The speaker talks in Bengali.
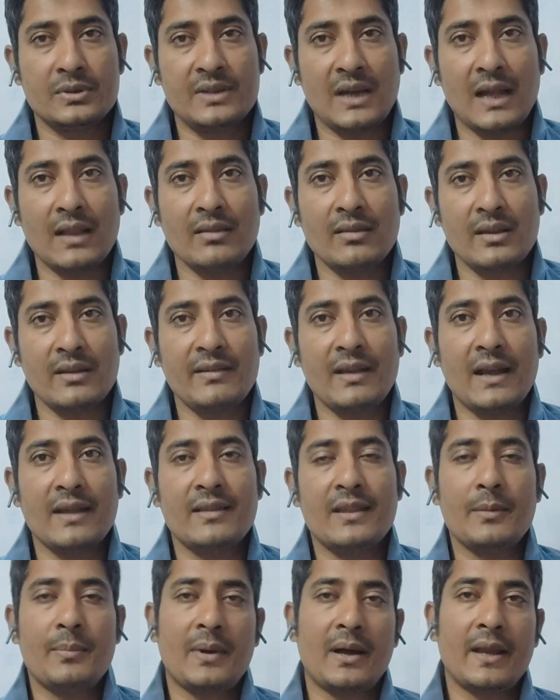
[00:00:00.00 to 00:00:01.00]
জানতে
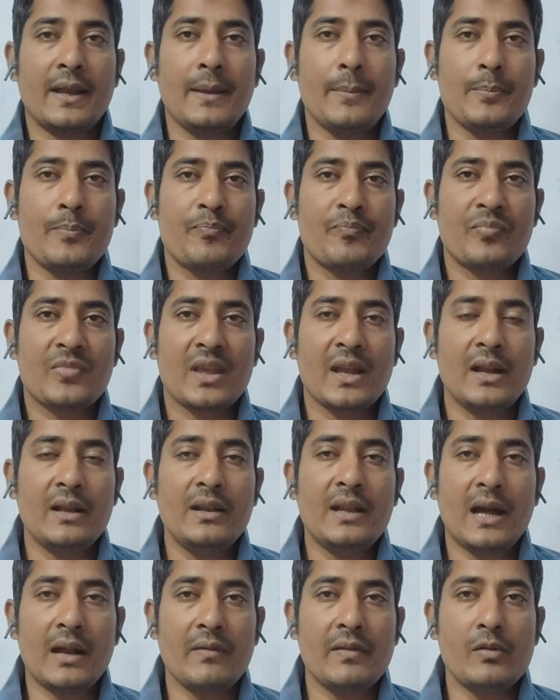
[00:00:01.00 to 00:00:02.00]
চাইতে পারে
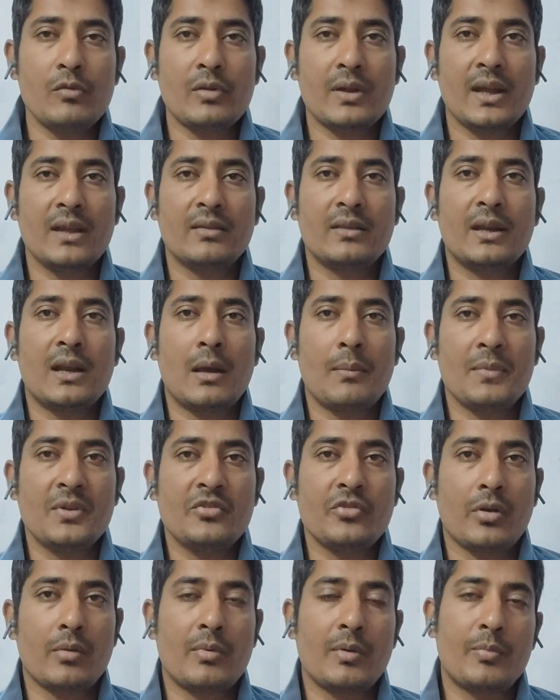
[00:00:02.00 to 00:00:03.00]
ইন্টারভিউর ক্ষেত্রে আমি
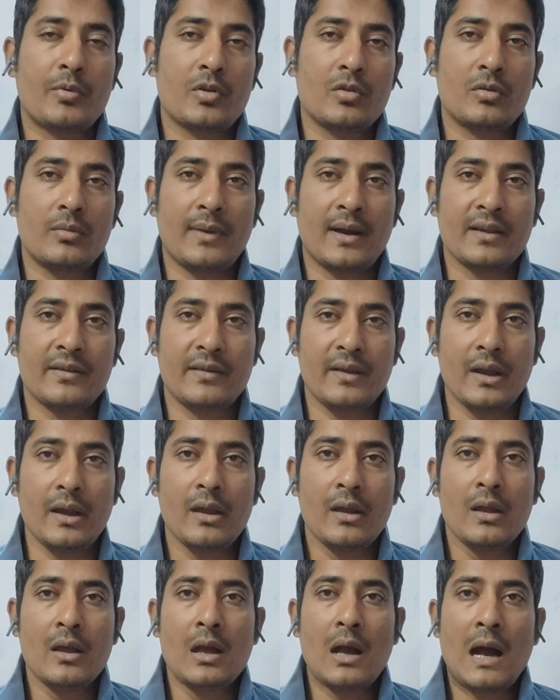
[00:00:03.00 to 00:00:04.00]
সর্বপ্রথম আসি
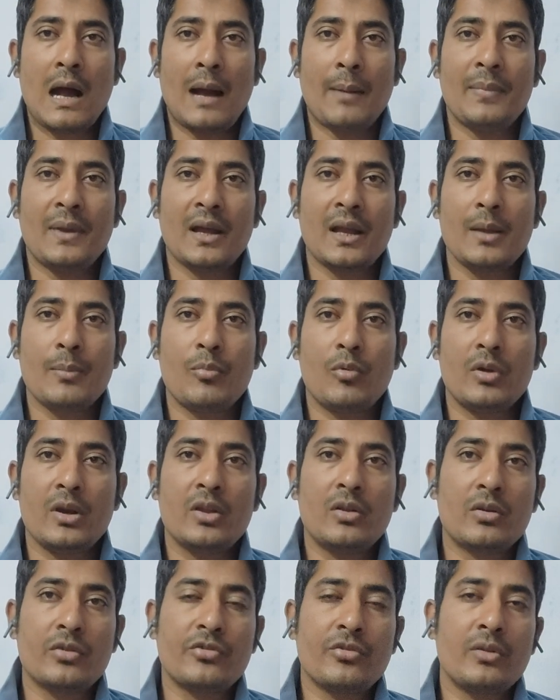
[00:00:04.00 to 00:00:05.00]
আপনাকে
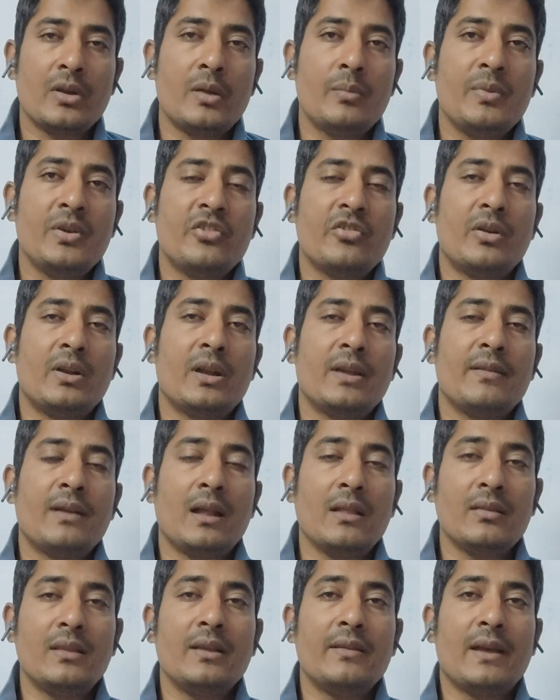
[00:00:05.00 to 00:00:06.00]
পরিদর্শনের বিষয়টা
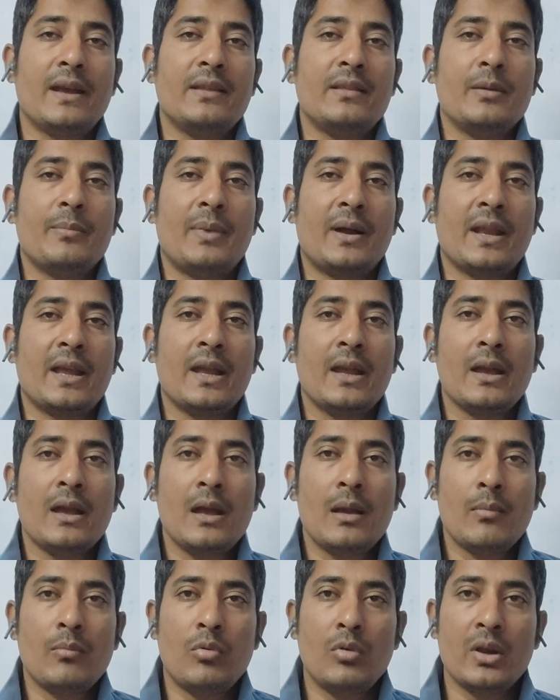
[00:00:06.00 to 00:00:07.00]
জানতে চাইতে পারে
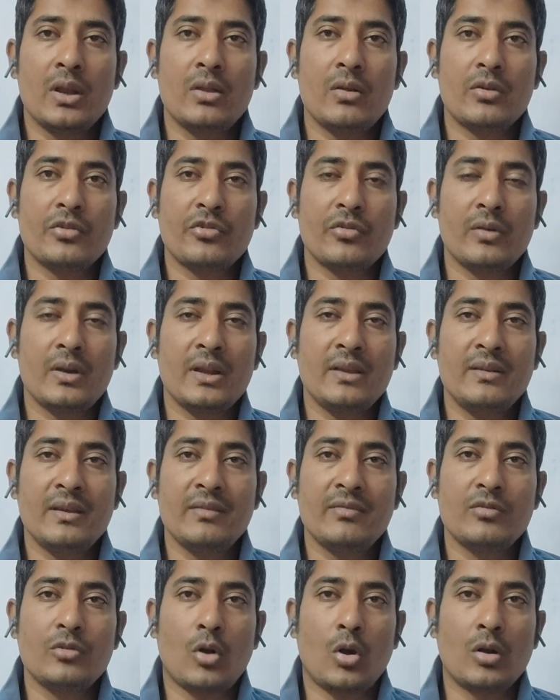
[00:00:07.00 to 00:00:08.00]
পরিদর্শনের
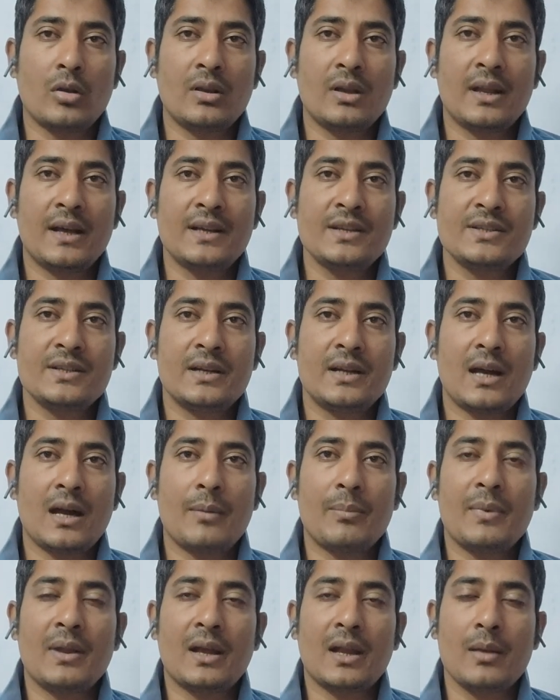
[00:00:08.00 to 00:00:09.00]
যে স্তরটা সেটা
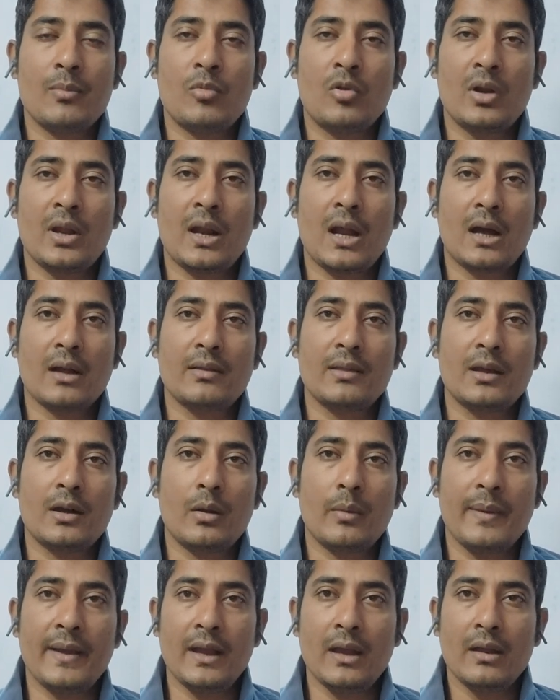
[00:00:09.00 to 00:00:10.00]
আপনাকে মনে রাখতে
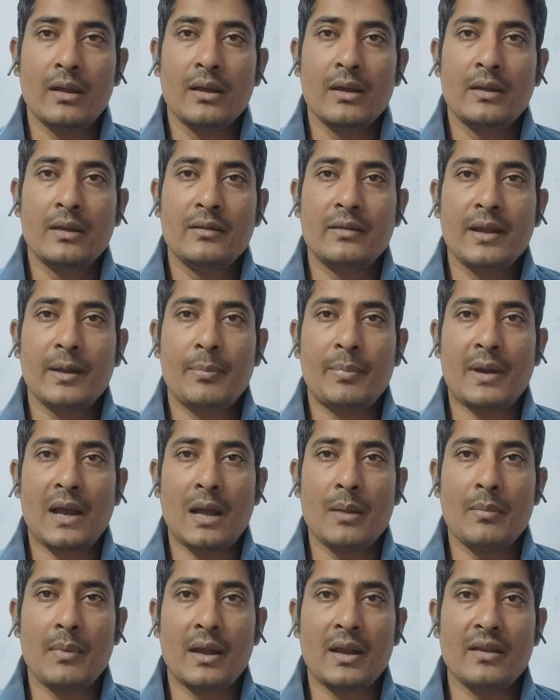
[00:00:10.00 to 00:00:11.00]
হবে যে
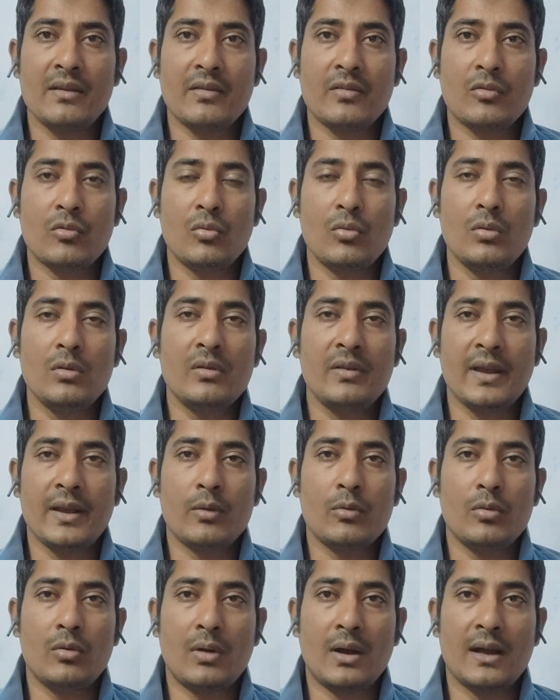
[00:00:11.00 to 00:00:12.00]
প্রাইমারি স্কুল
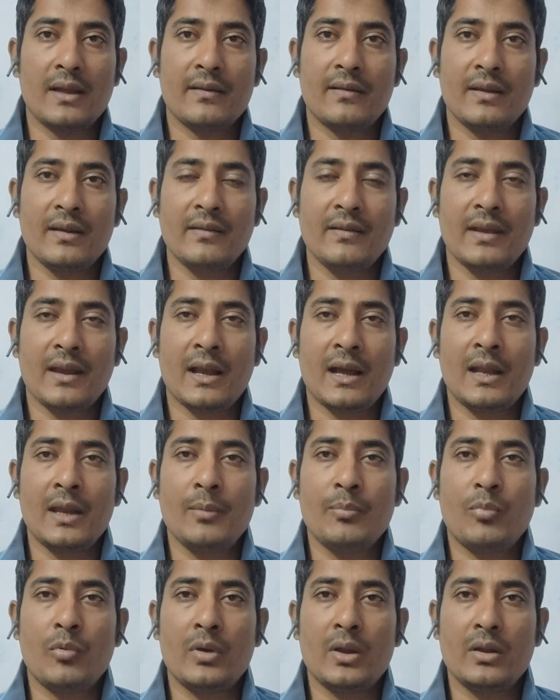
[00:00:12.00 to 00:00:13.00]
যেগুলো আছে
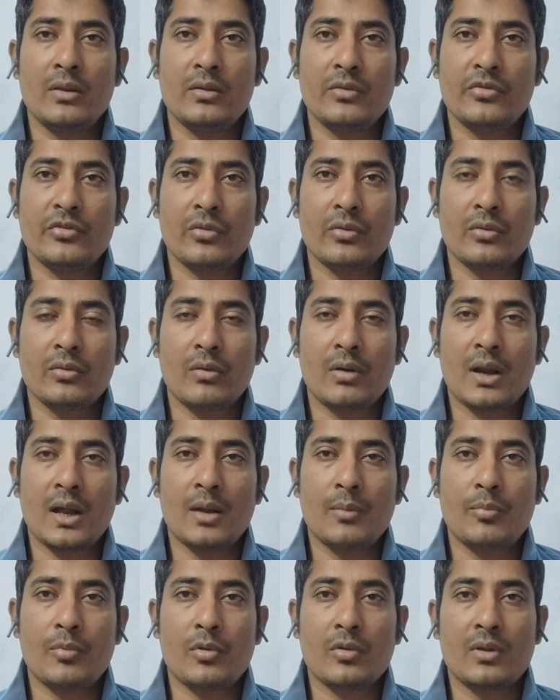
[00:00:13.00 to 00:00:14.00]
সেখানে পরিদর্শন
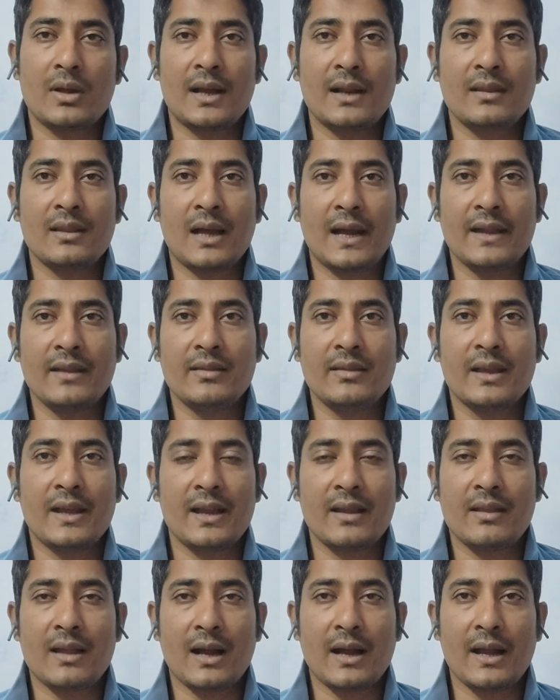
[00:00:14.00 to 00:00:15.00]
করার প্রধান
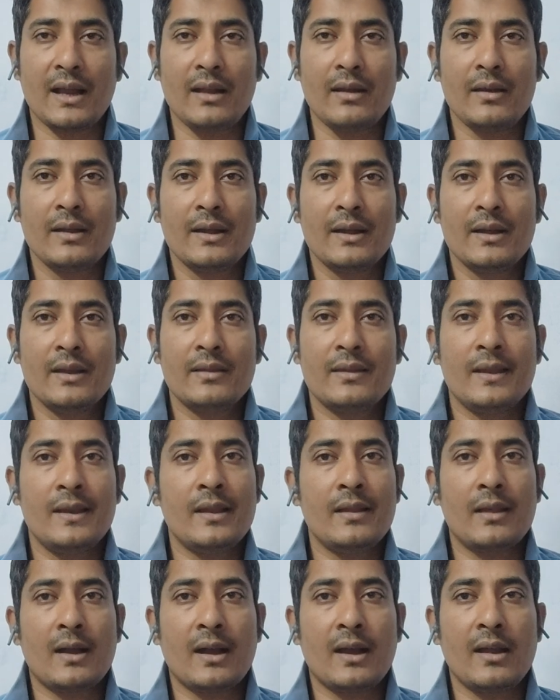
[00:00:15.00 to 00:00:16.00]
দায়িত্বে থাকেন
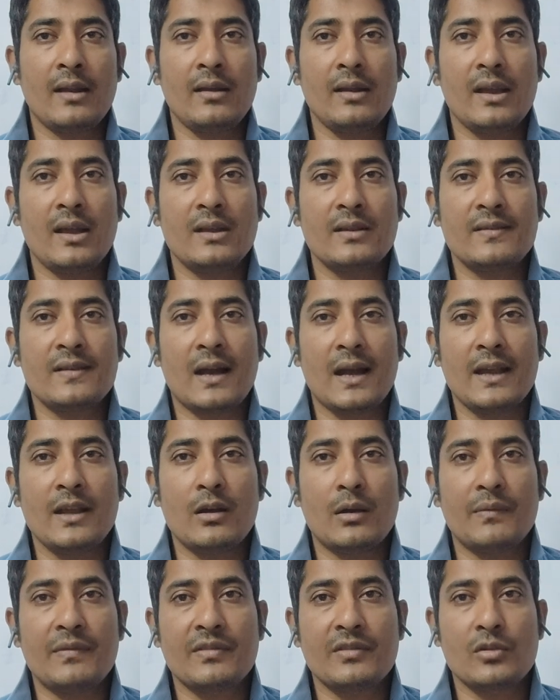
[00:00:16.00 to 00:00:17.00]
তিনি থাকেন এসআই
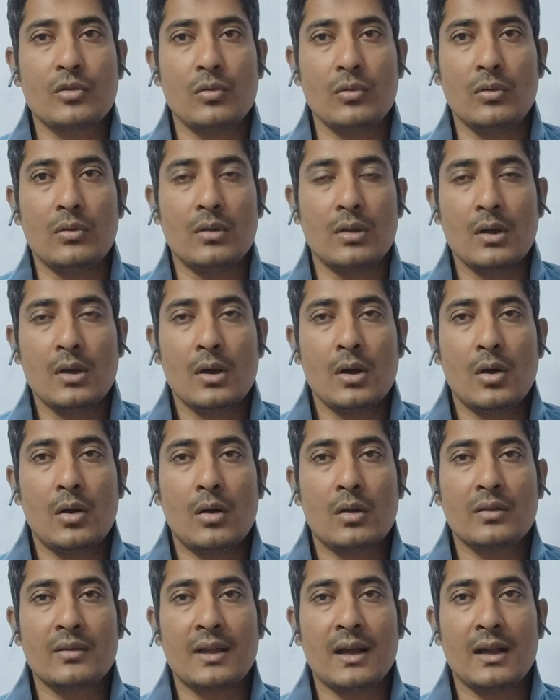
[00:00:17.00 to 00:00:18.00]
অফ স্কুল
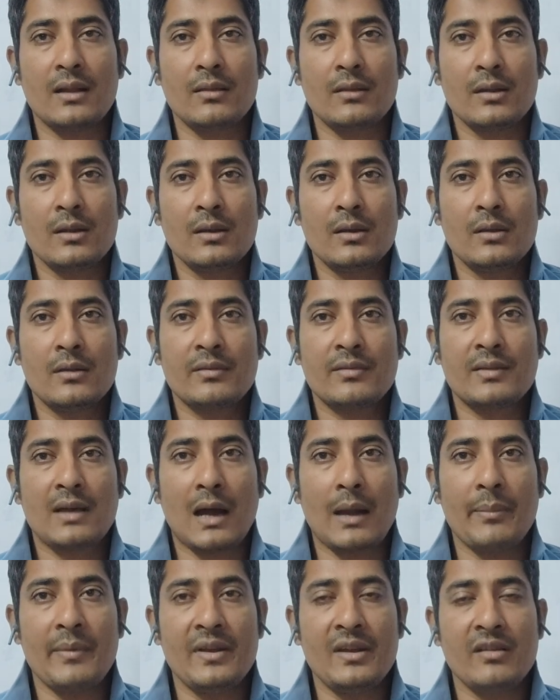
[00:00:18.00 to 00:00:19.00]
অর্থাৎ
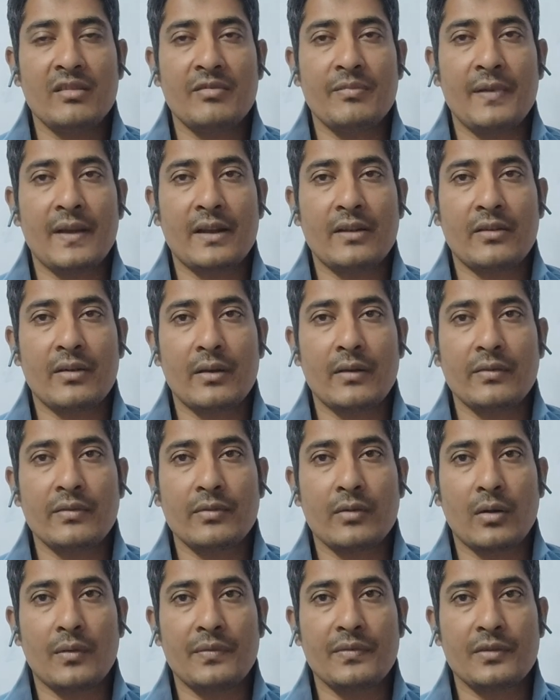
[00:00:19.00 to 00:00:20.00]
সাব ইন্সপেক্টরস
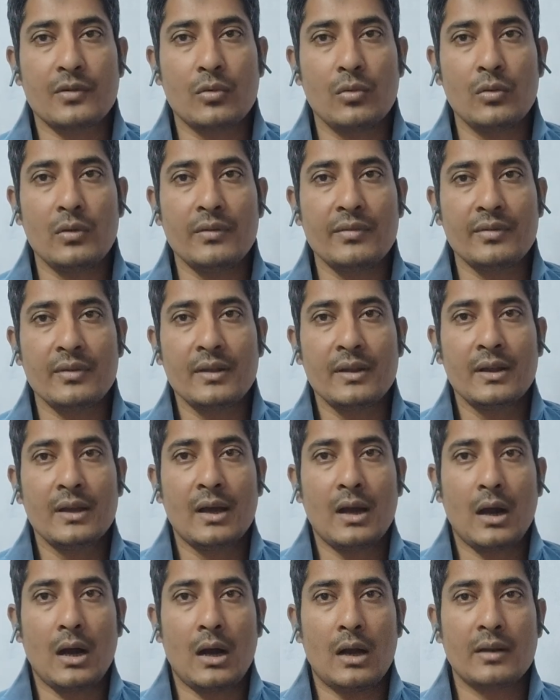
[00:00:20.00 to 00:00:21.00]
অফ স্কুলস
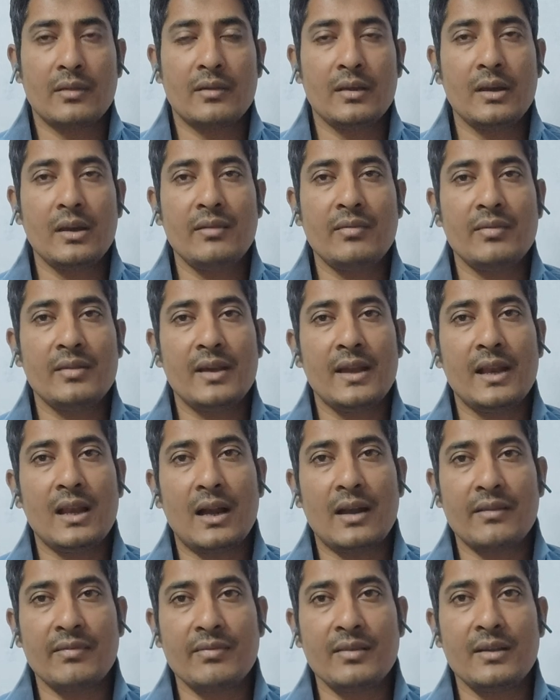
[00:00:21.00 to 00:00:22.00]
আর তিনি
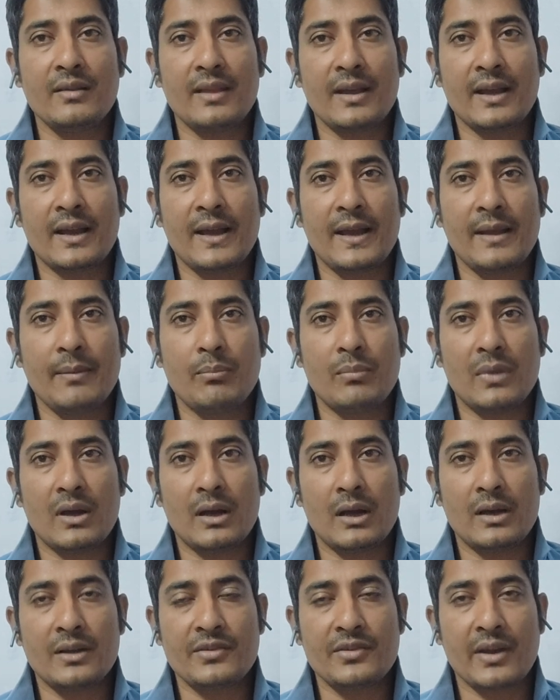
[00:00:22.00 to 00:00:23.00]
সিএলআরসি থেকে
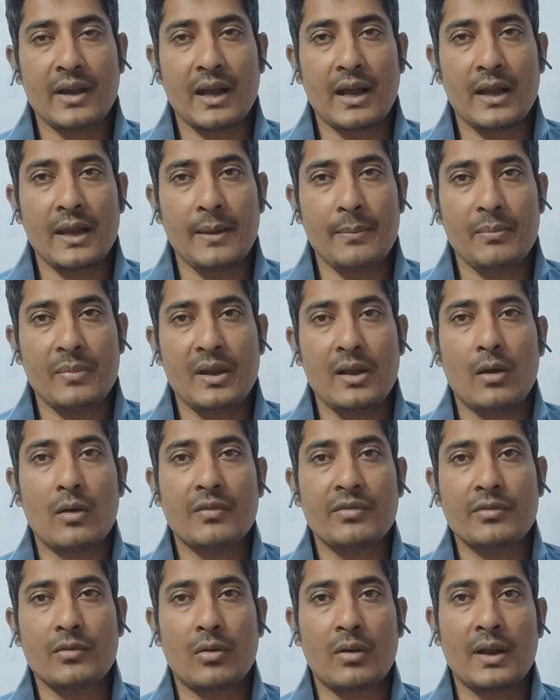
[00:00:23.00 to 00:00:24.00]
সেখানে
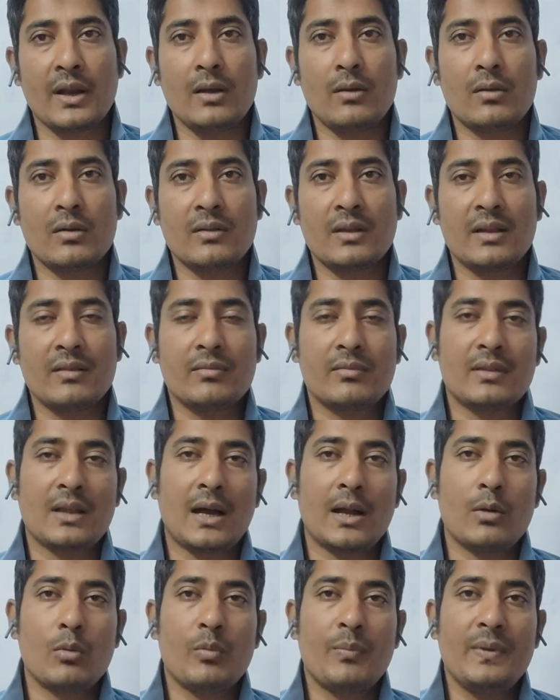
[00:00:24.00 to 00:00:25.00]
বিলংস করেন অর্থাৎ
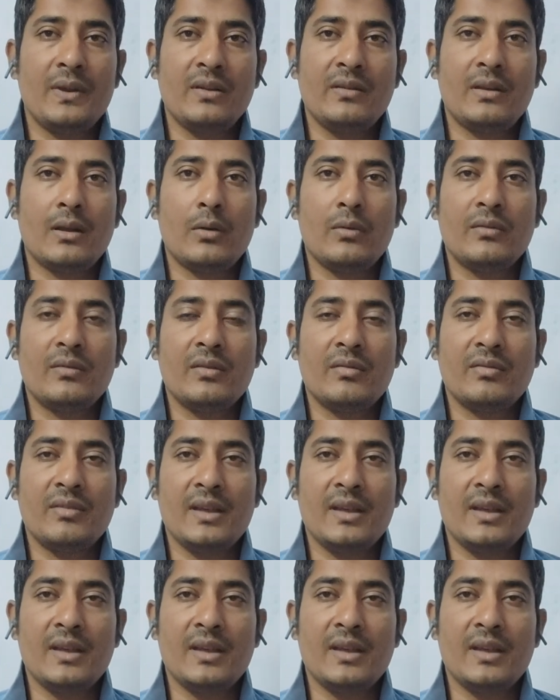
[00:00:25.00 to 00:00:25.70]
তার অফিসটা হচ্ছে